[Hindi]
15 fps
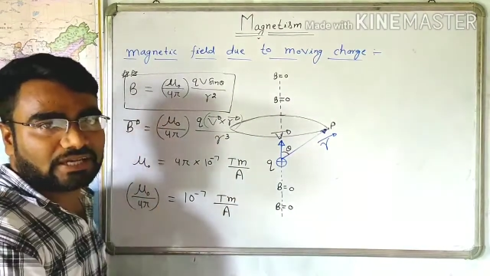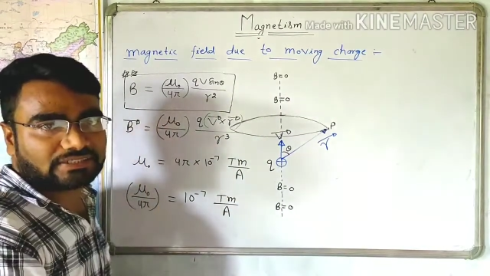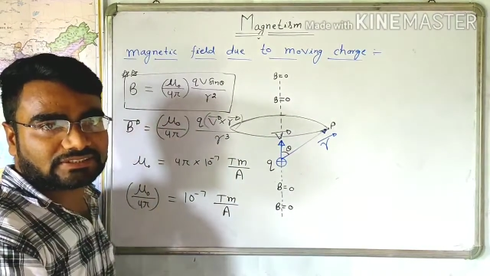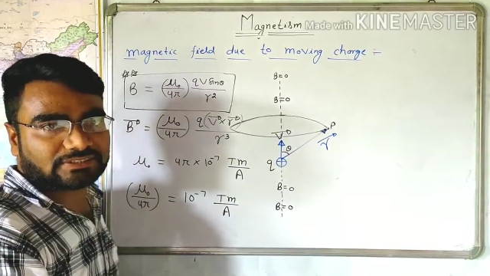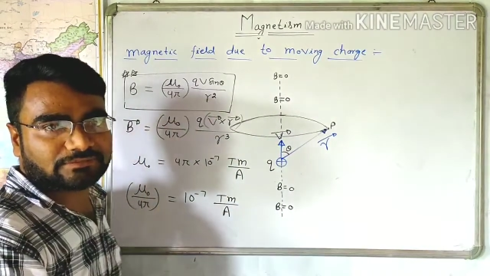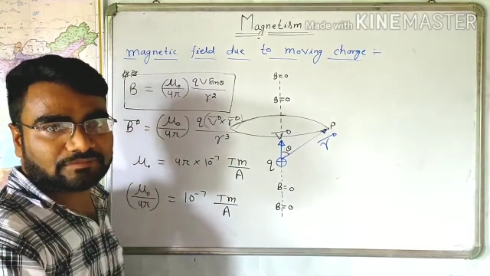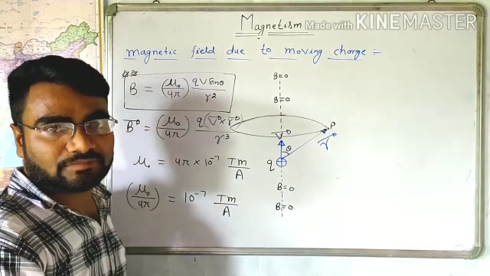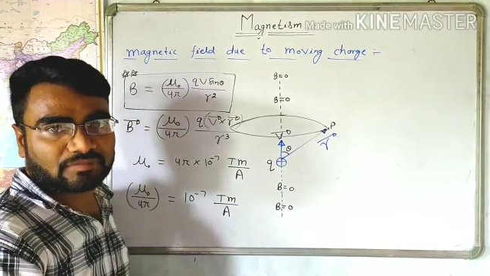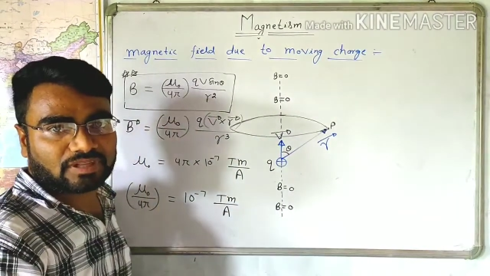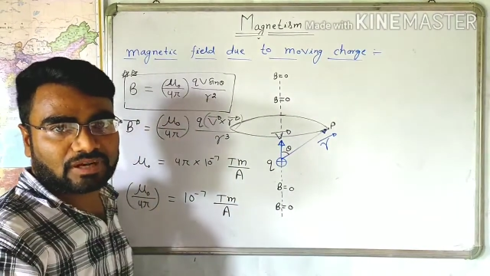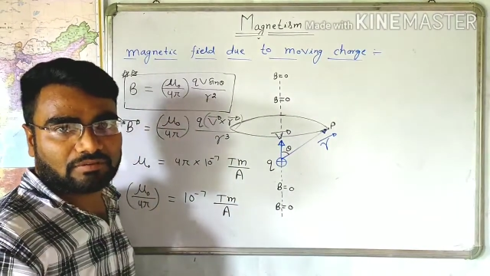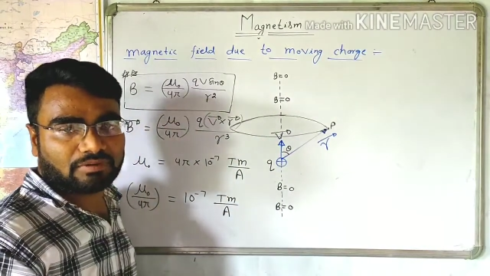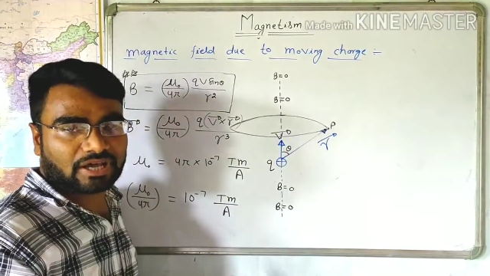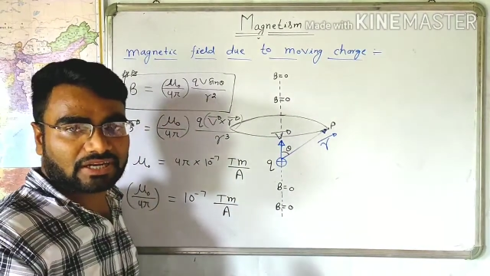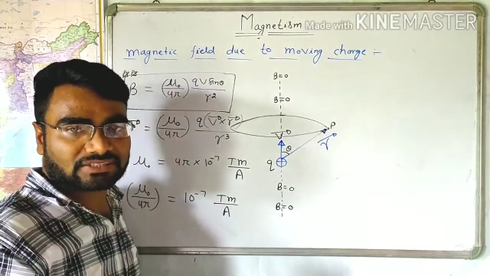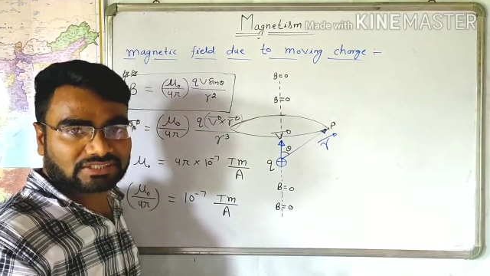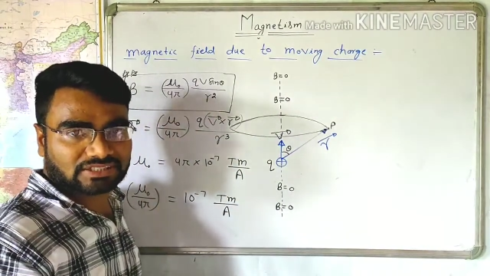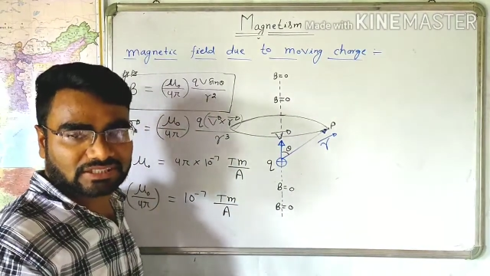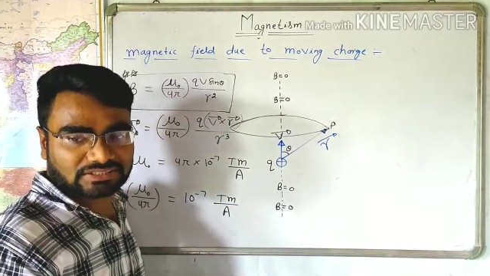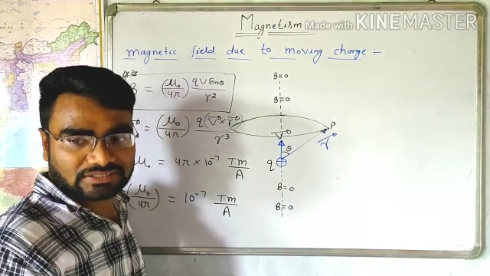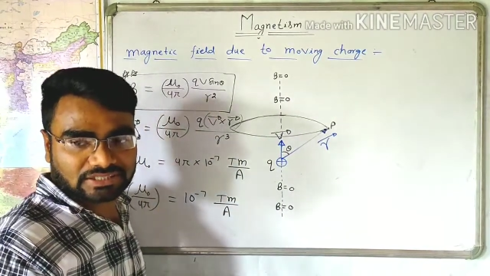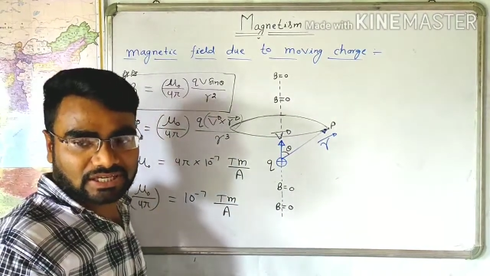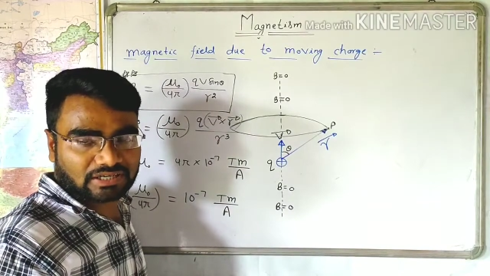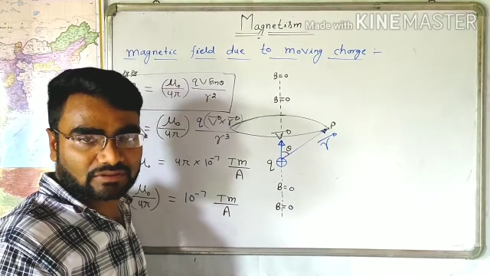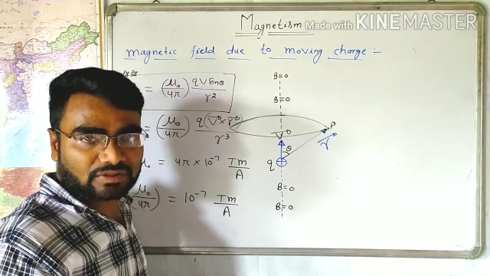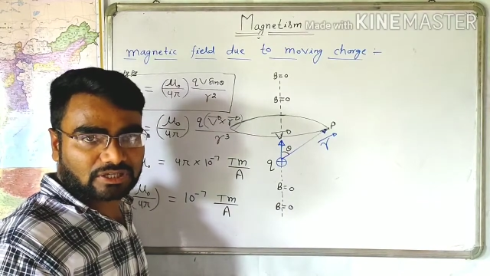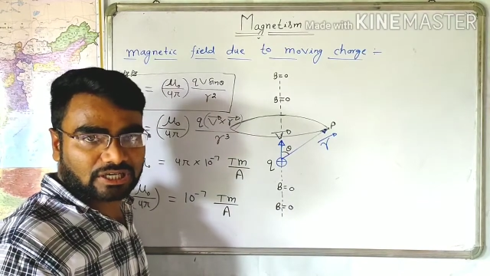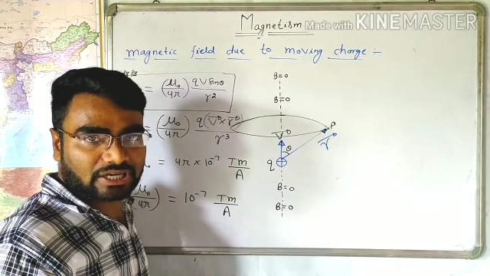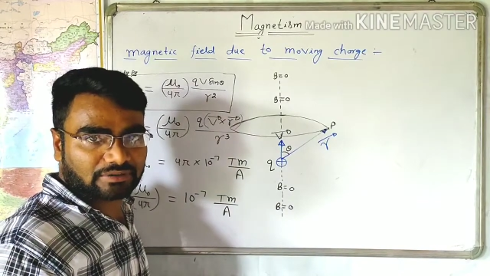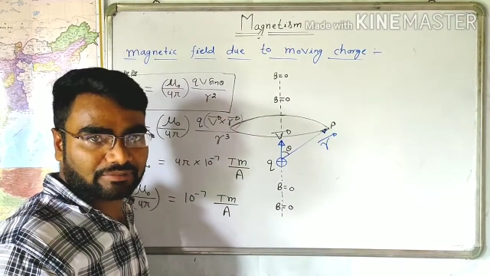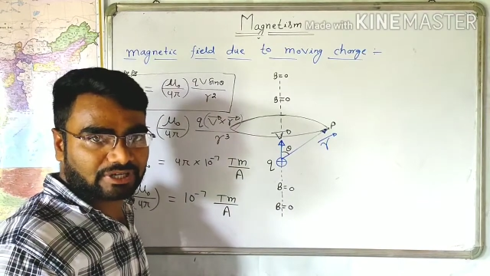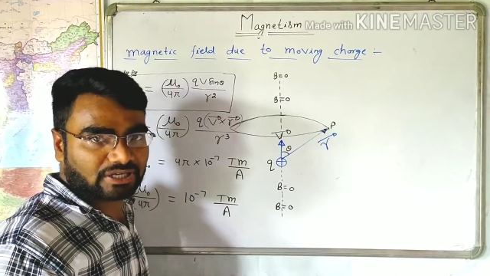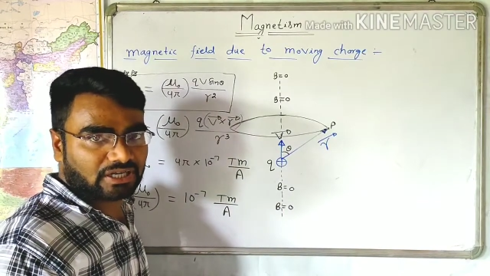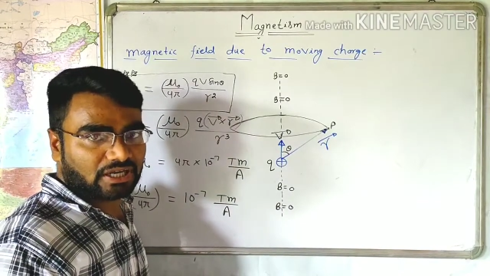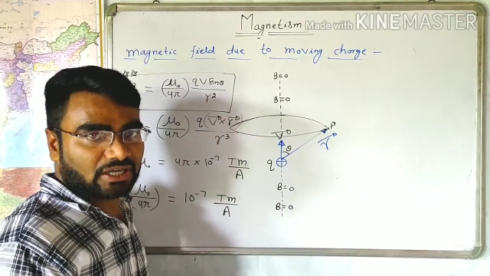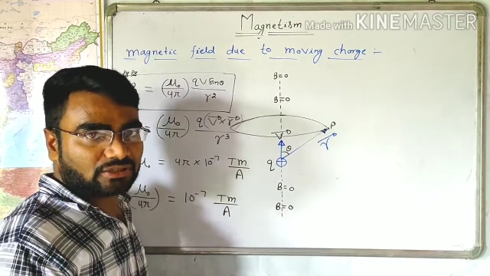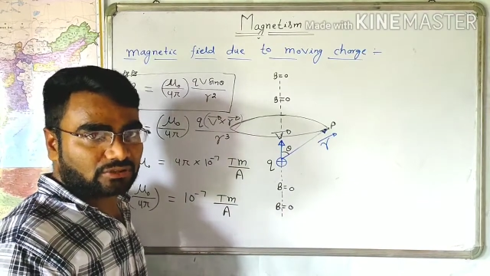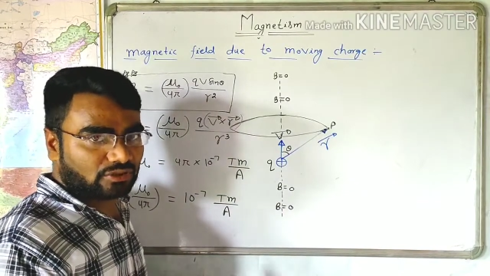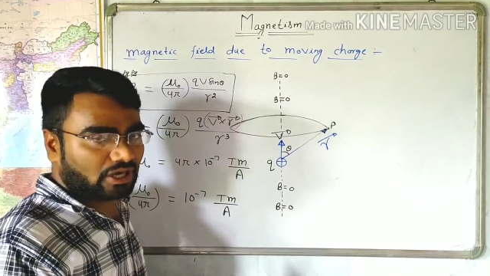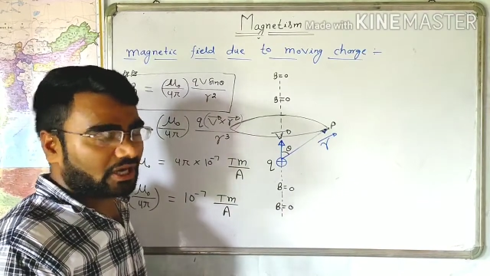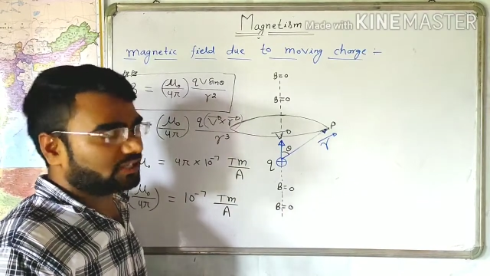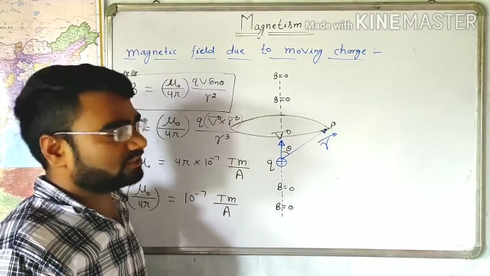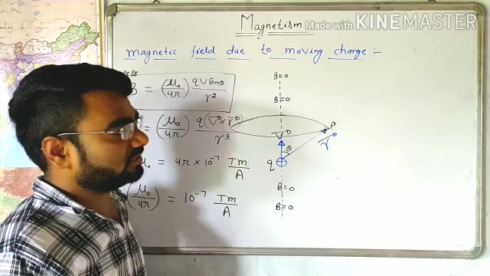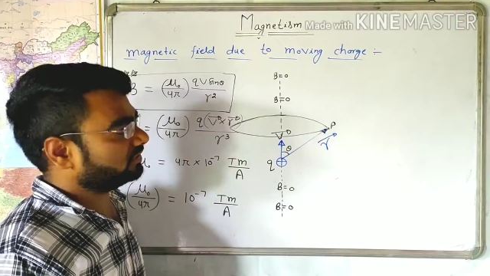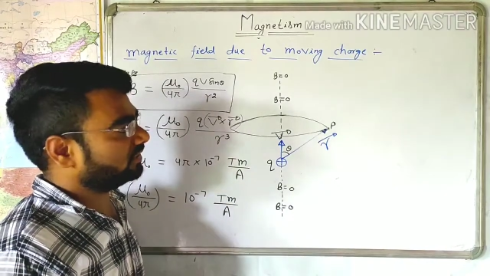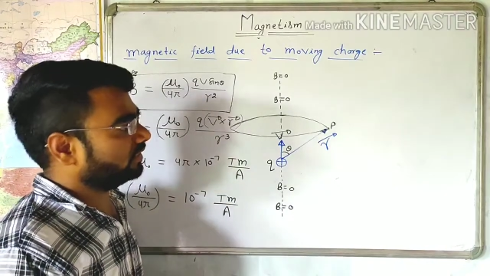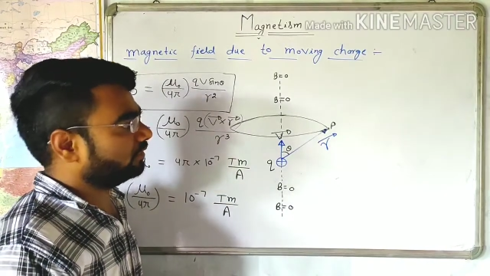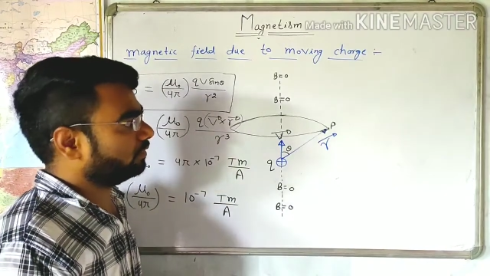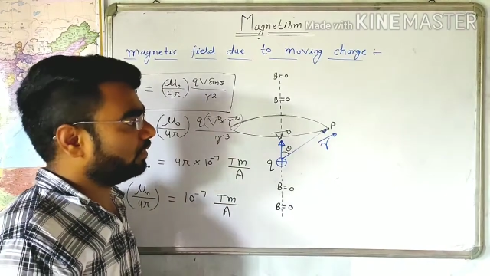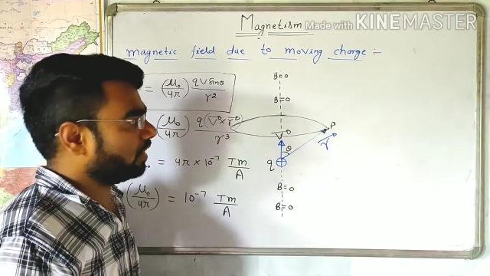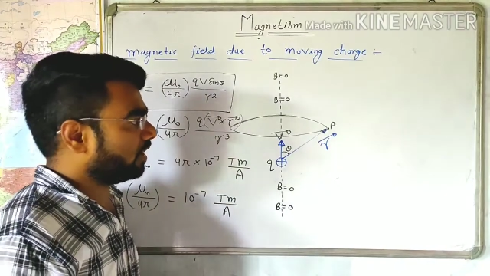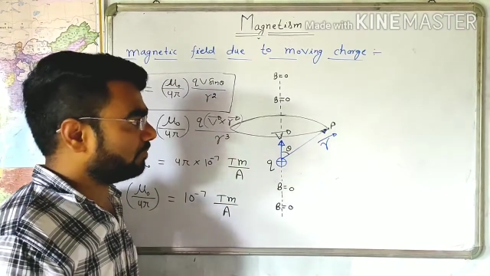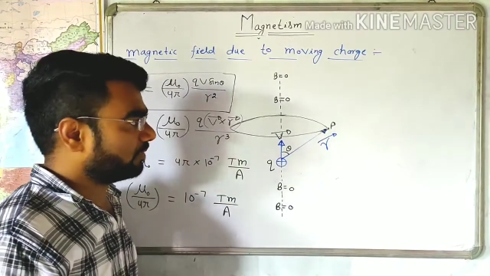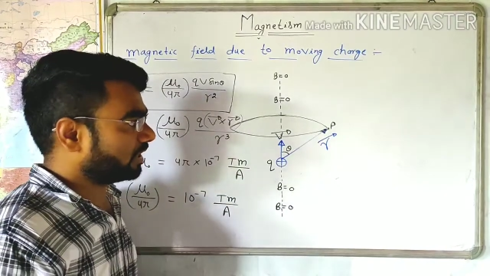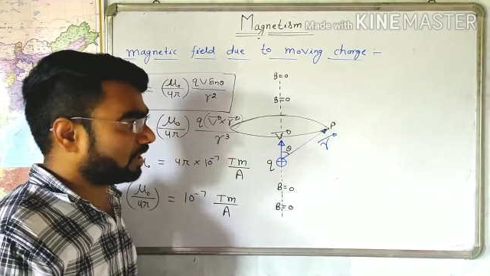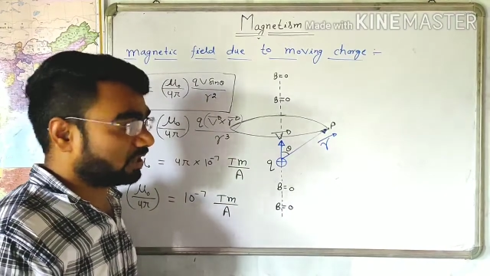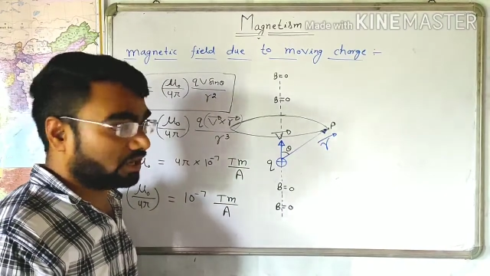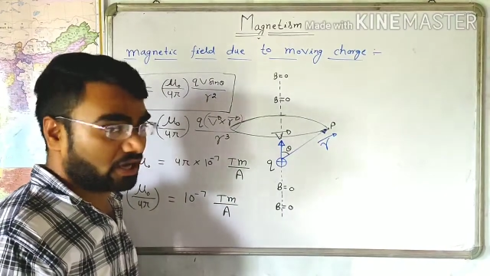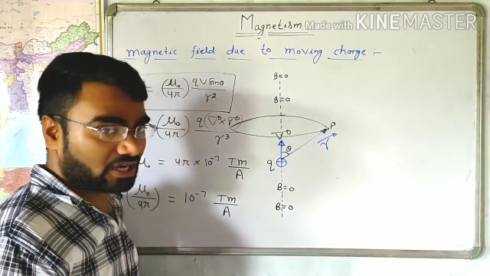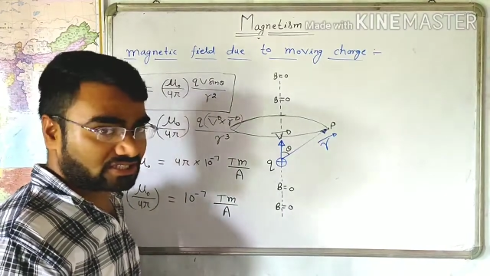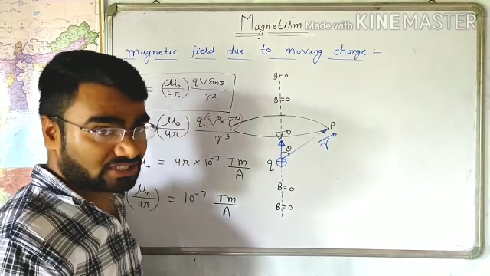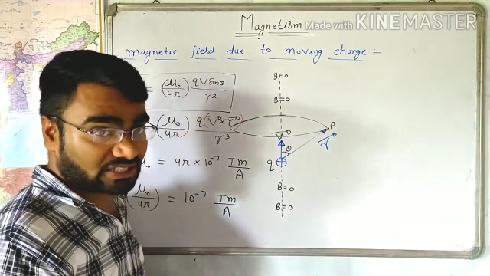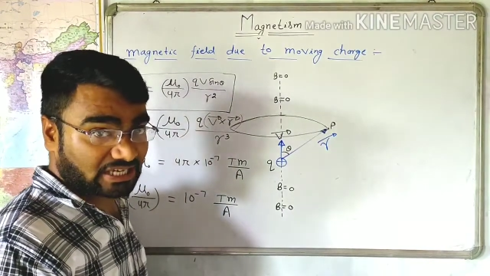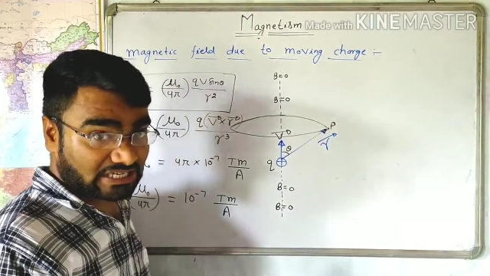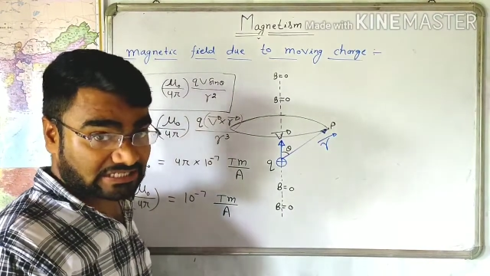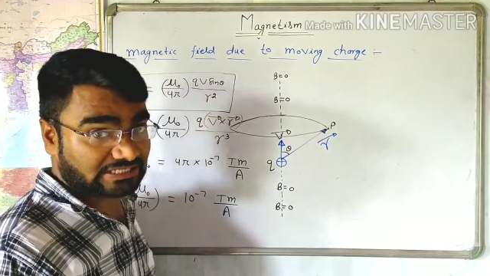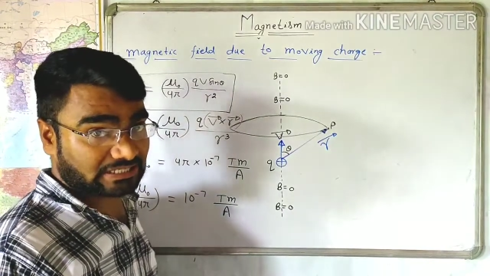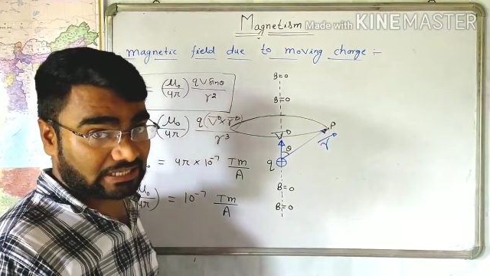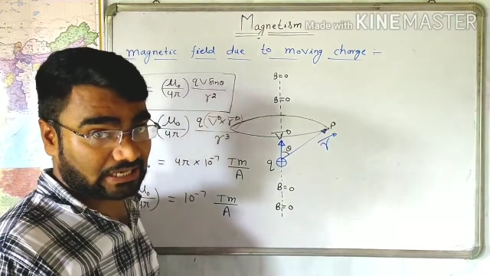है ऐसे तो डायरेक्शन कैसे कैलकुलेट करेंगे बेटे तो डायरेक्शन देखो हम डायरेक्शन कैसे